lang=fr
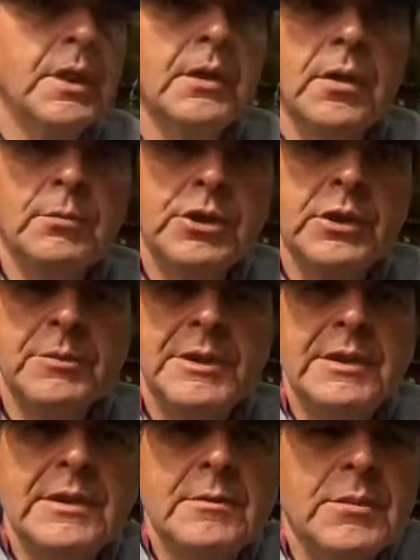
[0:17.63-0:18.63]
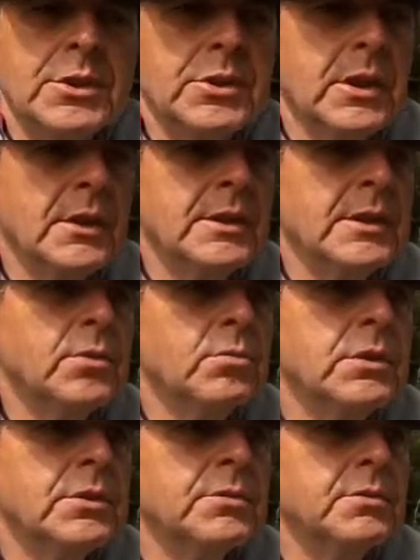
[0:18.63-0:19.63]
main, comme je t'ai mis des images derrière ou
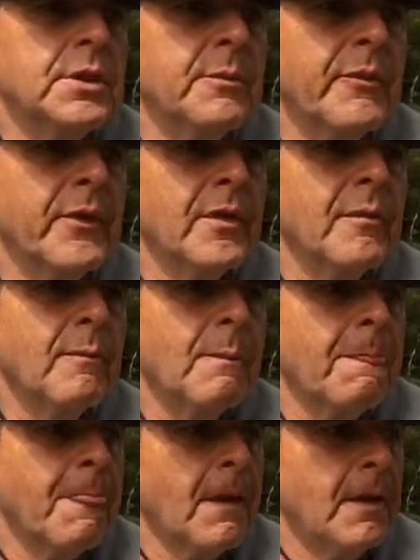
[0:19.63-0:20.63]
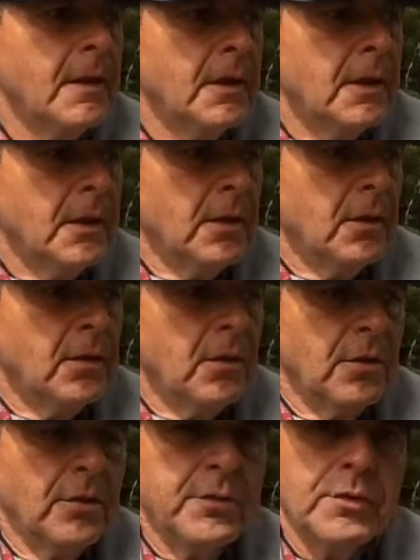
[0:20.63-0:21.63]
des trucs comme ça,
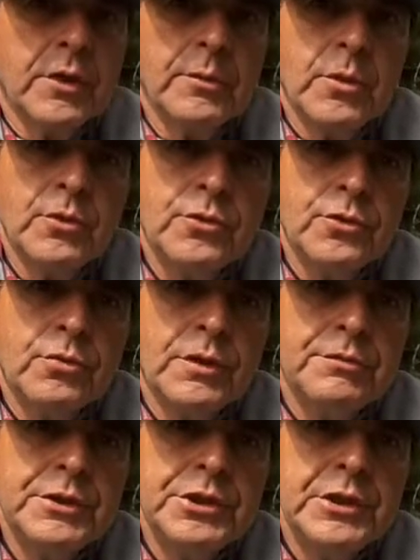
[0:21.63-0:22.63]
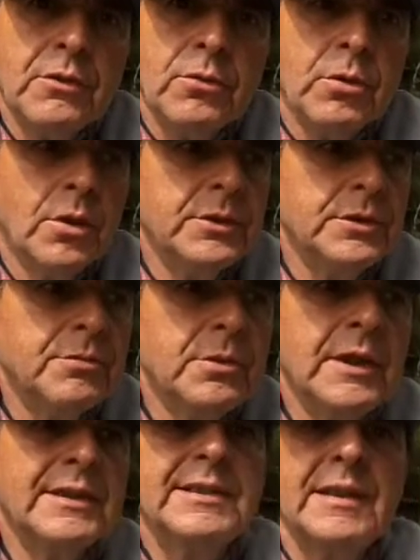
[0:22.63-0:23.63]
faut vraiment que tu sois vigilant quoi, au niveau
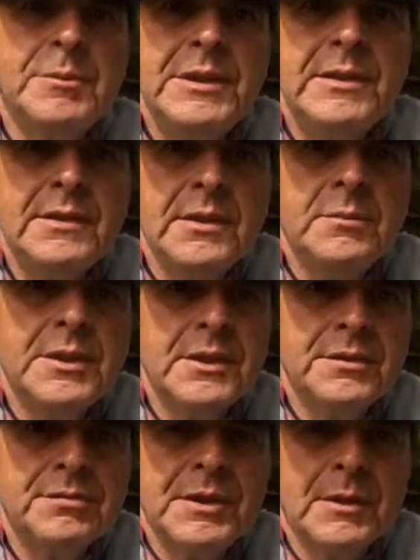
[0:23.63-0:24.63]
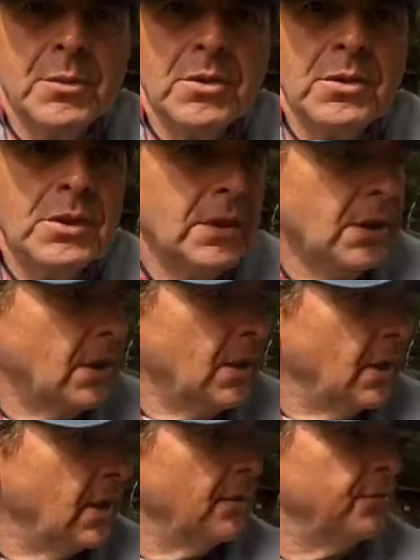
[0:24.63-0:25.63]
de la stabilité bien évidemment.
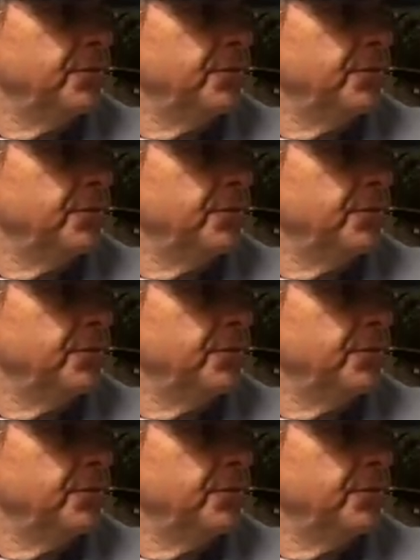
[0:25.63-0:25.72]
Hein,